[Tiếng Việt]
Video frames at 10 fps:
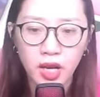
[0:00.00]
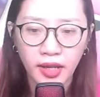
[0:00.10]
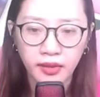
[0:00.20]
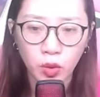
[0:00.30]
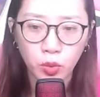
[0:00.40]

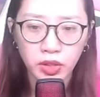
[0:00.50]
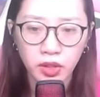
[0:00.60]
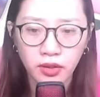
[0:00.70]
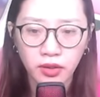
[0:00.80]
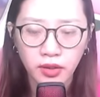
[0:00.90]
là tôn
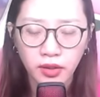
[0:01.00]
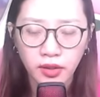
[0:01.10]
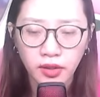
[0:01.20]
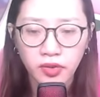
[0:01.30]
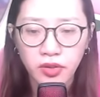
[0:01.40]
sư.
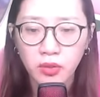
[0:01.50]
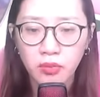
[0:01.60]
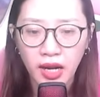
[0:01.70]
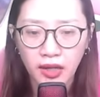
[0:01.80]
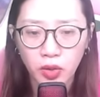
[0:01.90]
Nhưng
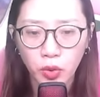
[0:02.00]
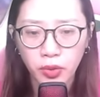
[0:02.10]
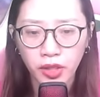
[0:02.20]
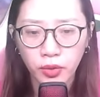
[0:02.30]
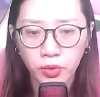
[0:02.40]
mà Lục
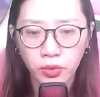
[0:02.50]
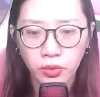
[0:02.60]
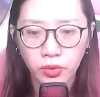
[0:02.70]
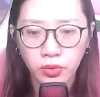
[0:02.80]
Nghiêu...